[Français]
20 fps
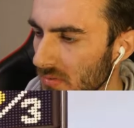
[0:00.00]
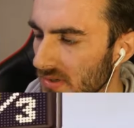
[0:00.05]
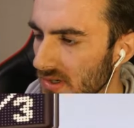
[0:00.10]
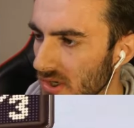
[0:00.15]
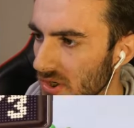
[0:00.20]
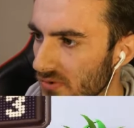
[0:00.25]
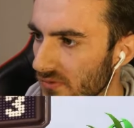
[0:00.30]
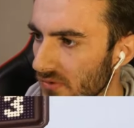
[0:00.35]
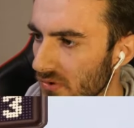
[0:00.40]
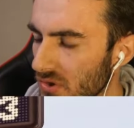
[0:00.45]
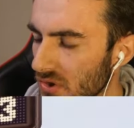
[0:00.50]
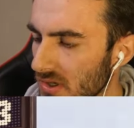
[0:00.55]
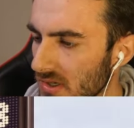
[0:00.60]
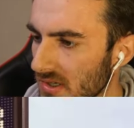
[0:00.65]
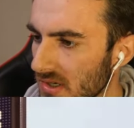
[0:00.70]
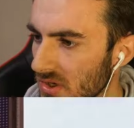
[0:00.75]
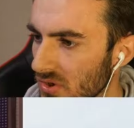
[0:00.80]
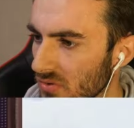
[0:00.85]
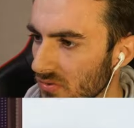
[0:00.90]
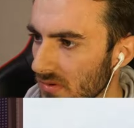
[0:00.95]
bon, ça, je vais
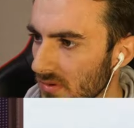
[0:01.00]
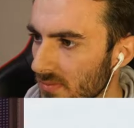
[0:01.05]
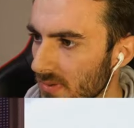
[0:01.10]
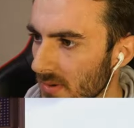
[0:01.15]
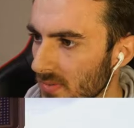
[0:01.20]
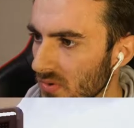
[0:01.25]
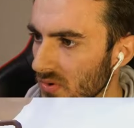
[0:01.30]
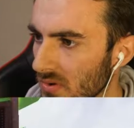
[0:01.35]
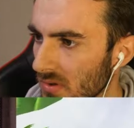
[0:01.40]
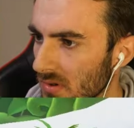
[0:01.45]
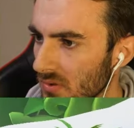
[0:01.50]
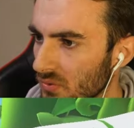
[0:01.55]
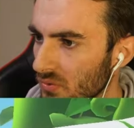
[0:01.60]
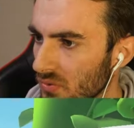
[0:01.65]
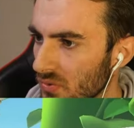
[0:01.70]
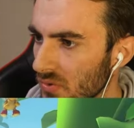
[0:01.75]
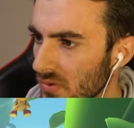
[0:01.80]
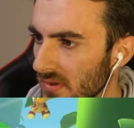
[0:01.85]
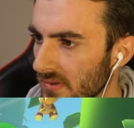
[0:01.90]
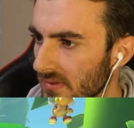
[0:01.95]
utiliser. J'en ai pas besoin là tout
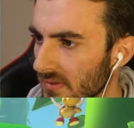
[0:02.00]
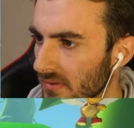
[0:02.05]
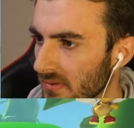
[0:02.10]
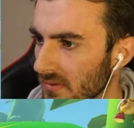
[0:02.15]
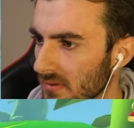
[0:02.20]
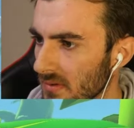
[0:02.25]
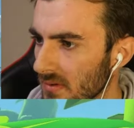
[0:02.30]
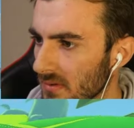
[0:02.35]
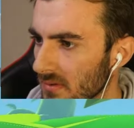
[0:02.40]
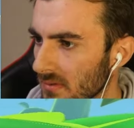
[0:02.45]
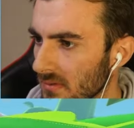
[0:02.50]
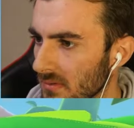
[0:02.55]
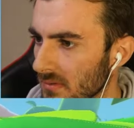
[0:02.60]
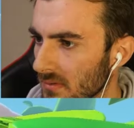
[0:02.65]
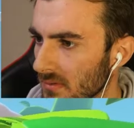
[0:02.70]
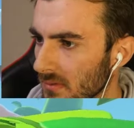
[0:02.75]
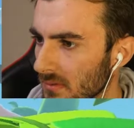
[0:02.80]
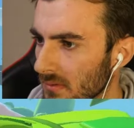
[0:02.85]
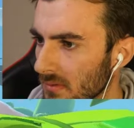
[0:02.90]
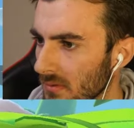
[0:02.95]
de suite.
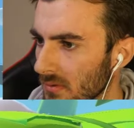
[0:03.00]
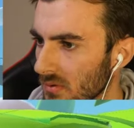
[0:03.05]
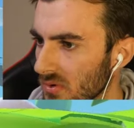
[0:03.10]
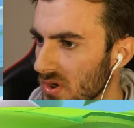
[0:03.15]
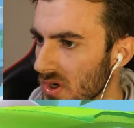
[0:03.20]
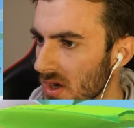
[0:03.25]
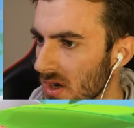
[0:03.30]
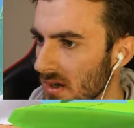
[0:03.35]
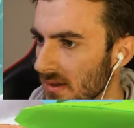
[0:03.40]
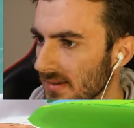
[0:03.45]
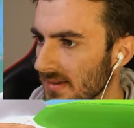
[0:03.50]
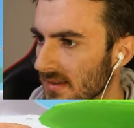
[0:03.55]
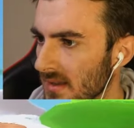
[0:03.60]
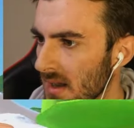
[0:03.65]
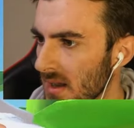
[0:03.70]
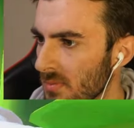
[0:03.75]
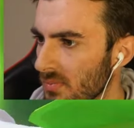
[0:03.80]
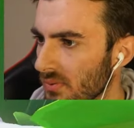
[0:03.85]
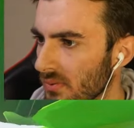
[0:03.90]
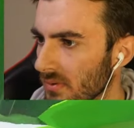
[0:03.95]
Ok,
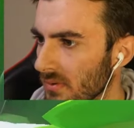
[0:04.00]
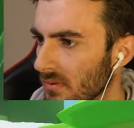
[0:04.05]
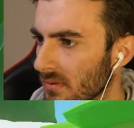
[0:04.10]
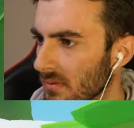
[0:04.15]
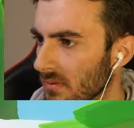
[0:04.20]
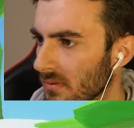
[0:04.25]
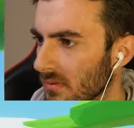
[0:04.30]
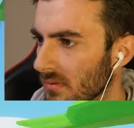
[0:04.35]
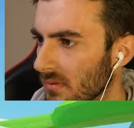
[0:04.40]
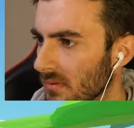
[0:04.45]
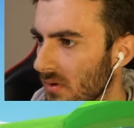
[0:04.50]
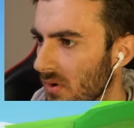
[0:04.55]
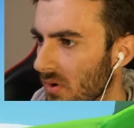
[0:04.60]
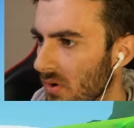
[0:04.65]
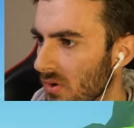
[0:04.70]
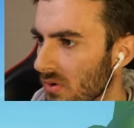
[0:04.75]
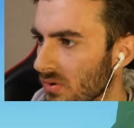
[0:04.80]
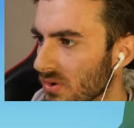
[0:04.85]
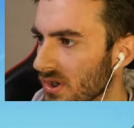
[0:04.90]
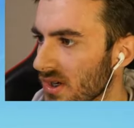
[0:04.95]
snipe.
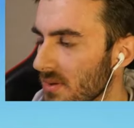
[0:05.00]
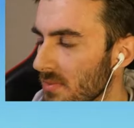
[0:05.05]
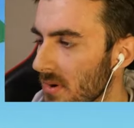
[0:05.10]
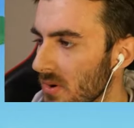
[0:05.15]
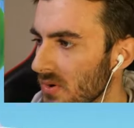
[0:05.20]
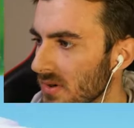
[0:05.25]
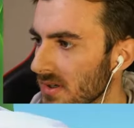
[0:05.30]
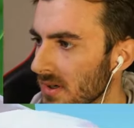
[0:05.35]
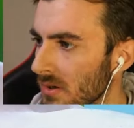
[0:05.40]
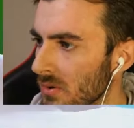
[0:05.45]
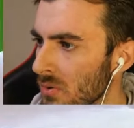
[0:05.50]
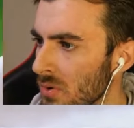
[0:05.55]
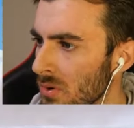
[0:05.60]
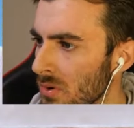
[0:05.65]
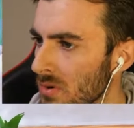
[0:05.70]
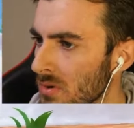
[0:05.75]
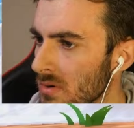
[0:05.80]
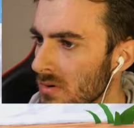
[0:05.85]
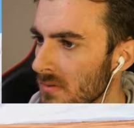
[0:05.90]
Non, je l'ai pas eu, sérieux